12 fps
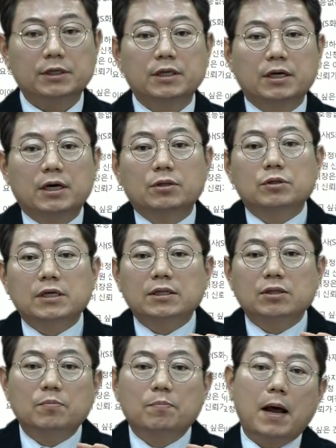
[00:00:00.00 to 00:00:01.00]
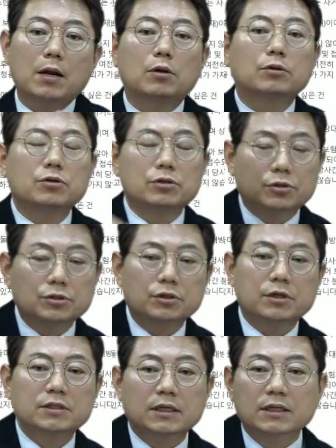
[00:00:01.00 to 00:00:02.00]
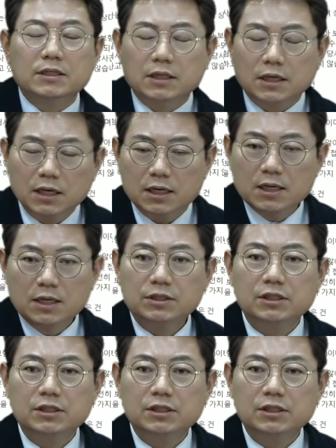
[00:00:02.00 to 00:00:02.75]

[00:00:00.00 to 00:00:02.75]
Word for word: 상대가 더 상대적으로 빨랐던 건 전제해서 상대차가